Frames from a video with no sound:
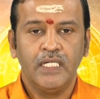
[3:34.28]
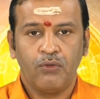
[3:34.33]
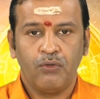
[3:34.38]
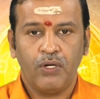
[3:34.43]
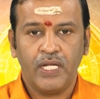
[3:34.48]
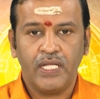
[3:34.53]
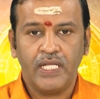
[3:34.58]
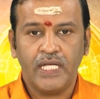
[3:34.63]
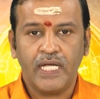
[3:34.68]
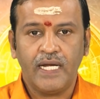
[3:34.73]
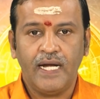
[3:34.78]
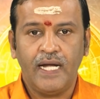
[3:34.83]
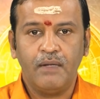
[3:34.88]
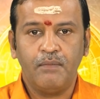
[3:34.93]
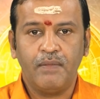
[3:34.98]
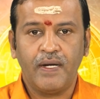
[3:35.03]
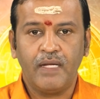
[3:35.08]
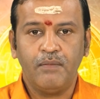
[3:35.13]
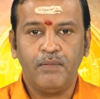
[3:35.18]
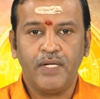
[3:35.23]
குழந்தைகளால்
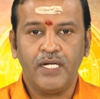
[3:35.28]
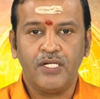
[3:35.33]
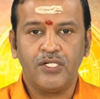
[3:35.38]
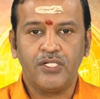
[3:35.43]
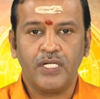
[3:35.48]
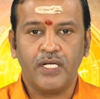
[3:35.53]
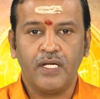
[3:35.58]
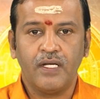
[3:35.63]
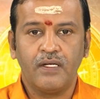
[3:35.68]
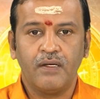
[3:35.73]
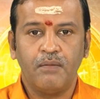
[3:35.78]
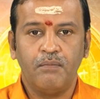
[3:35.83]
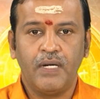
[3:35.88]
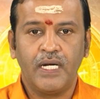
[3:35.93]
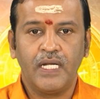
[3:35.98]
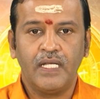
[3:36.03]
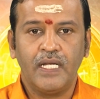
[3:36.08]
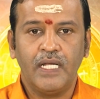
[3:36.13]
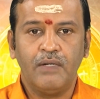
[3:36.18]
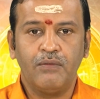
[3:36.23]
மன மகிழ்ச்சி
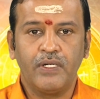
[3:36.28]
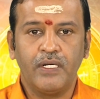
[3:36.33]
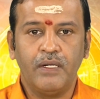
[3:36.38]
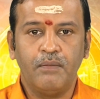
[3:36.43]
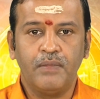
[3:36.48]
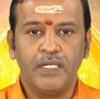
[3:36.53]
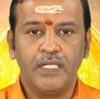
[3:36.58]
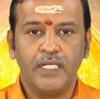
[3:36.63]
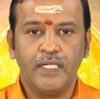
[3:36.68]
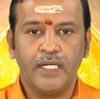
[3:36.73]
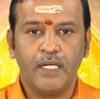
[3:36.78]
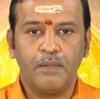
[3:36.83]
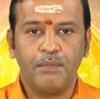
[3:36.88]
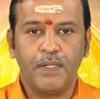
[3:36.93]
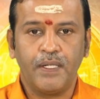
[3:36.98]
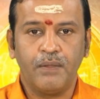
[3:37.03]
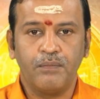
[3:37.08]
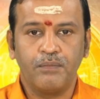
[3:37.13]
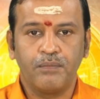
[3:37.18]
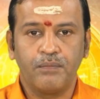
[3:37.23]
மனதிலே ஒரு நிம்மதி
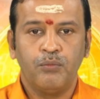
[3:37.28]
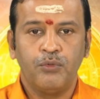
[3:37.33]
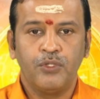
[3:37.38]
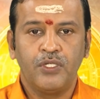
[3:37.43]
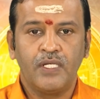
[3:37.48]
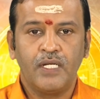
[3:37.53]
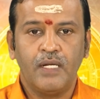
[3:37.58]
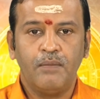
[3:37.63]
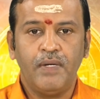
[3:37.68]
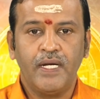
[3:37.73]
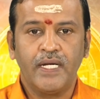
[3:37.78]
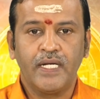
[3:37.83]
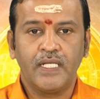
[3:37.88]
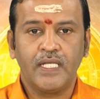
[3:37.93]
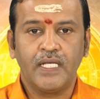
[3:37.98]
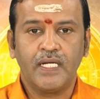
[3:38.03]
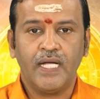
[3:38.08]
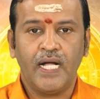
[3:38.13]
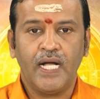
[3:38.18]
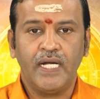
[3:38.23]
ஏற்படும் புத்திர
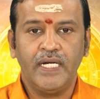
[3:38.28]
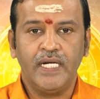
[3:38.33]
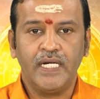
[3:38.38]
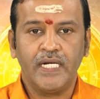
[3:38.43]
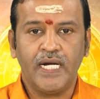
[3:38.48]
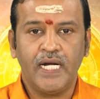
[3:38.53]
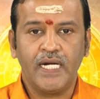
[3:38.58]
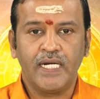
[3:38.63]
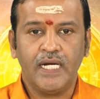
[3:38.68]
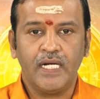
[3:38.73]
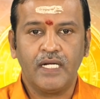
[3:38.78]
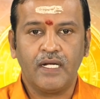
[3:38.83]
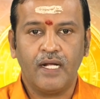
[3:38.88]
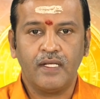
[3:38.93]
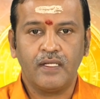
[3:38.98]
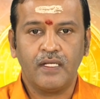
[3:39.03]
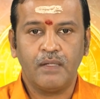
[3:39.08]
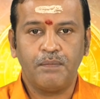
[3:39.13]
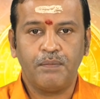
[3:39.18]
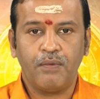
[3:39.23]
பாக்கியத்துக்காக நீண்ட நாட்கள்
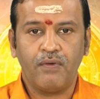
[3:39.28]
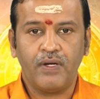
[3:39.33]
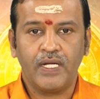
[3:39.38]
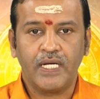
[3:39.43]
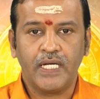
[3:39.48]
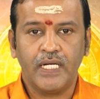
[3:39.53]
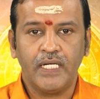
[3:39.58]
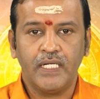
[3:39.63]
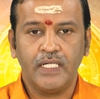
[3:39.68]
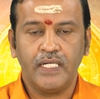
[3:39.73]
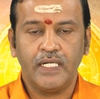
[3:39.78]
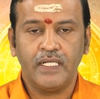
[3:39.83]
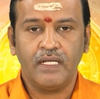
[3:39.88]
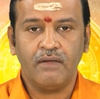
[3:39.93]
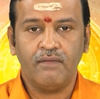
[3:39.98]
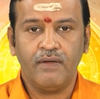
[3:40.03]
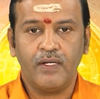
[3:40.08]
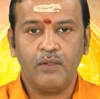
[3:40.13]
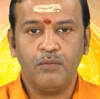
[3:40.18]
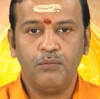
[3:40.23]
காத்திருப்பவர்களுக்கு
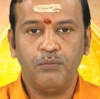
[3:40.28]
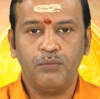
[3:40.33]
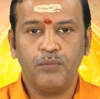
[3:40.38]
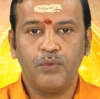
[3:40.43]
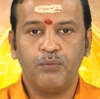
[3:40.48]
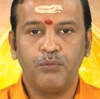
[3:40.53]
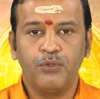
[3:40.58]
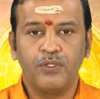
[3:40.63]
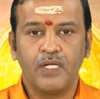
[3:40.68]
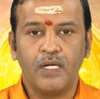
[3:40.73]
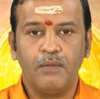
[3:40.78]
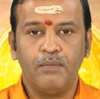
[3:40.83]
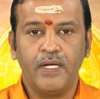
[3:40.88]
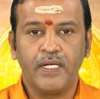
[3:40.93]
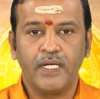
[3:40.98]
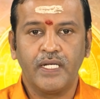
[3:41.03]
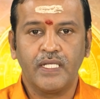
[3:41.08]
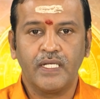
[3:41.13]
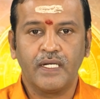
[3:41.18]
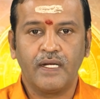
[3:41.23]
இந்த வாரம் புத்திர
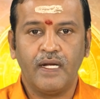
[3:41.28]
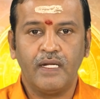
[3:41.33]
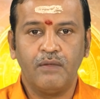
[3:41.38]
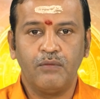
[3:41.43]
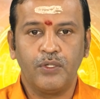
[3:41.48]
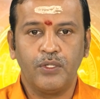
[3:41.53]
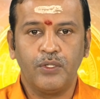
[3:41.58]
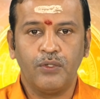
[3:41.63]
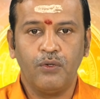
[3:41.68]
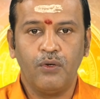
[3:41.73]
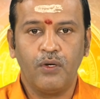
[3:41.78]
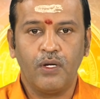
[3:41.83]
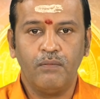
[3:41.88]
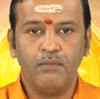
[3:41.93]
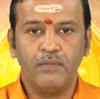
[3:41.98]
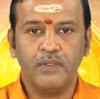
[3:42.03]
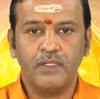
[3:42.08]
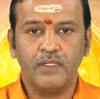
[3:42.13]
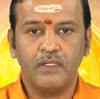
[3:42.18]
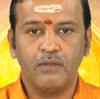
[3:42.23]
பாக்கியத்துக்கான ஒரு
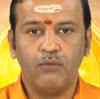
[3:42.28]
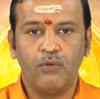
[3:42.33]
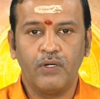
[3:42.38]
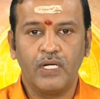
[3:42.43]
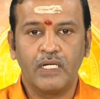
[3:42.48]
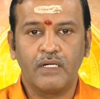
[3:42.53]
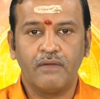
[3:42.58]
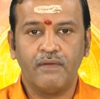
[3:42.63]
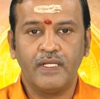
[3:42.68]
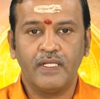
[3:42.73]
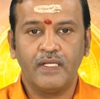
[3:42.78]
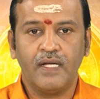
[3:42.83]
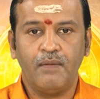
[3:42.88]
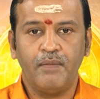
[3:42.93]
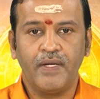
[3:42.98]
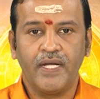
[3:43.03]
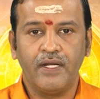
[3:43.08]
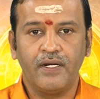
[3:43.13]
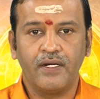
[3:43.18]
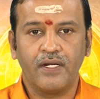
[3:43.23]
யோகம் உங்களுக்கு வந்து
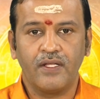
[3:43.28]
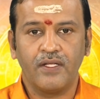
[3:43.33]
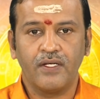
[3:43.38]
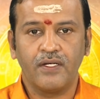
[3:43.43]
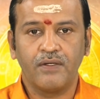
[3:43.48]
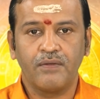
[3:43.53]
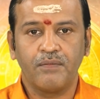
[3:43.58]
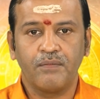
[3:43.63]
அமைகின்றது